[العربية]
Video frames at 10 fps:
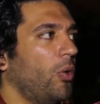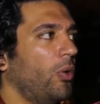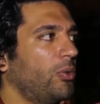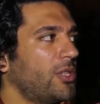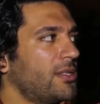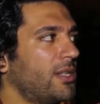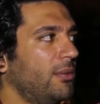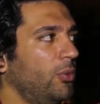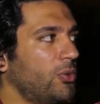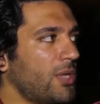ومسلسل
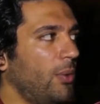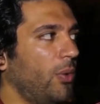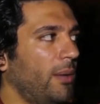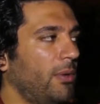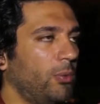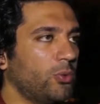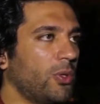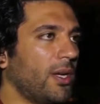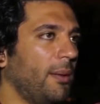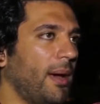المولد وصاحبه غايب
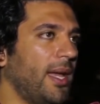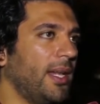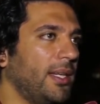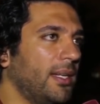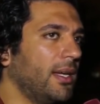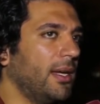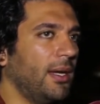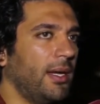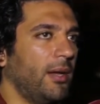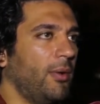بطوله جماعيه
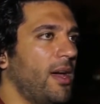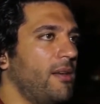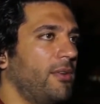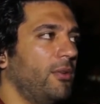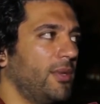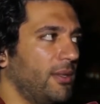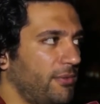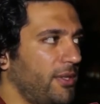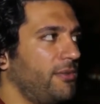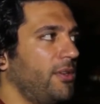لينا انا وهيفا ومدام
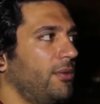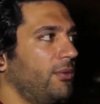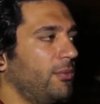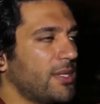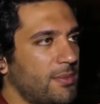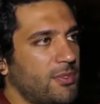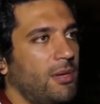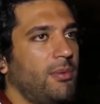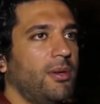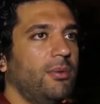فيفي وباسم
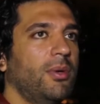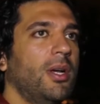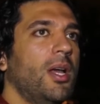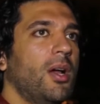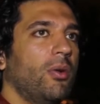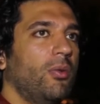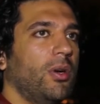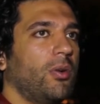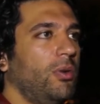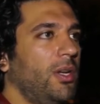سمره
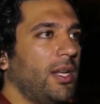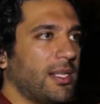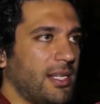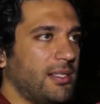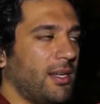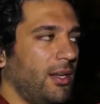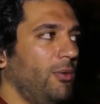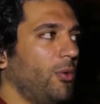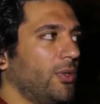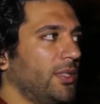وكل الاساتذه اللي كانوا
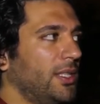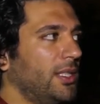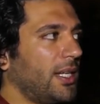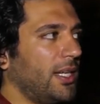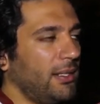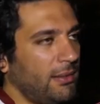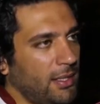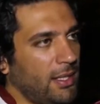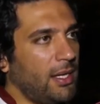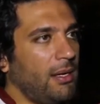موجودين لكن
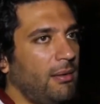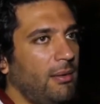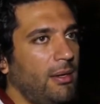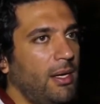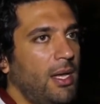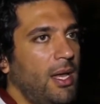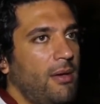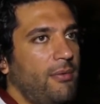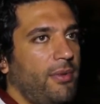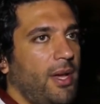آه،
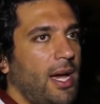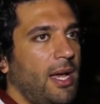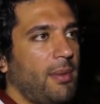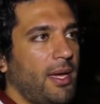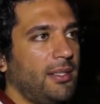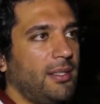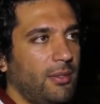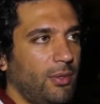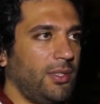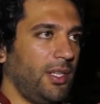في حق ميت
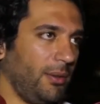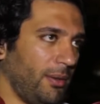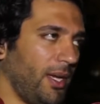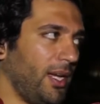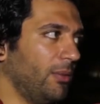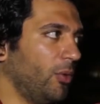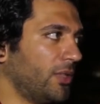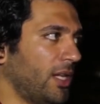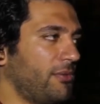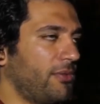الوضع يعني
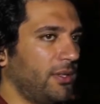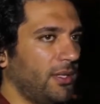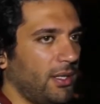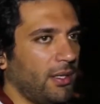مختلف ان